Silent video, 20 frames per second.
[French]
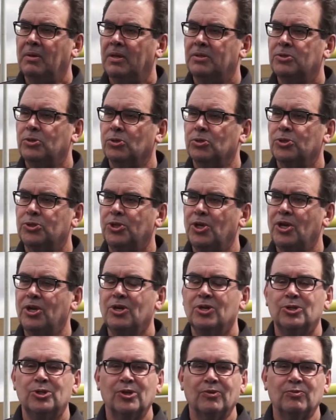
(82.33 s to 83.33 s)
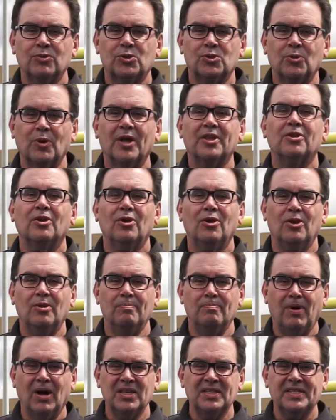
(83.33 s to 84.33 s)
Sur ce, je vous souhaite
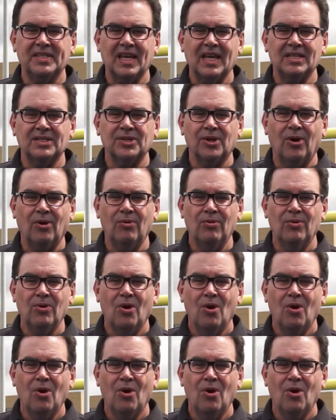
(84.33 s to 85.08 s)
une bonne saison.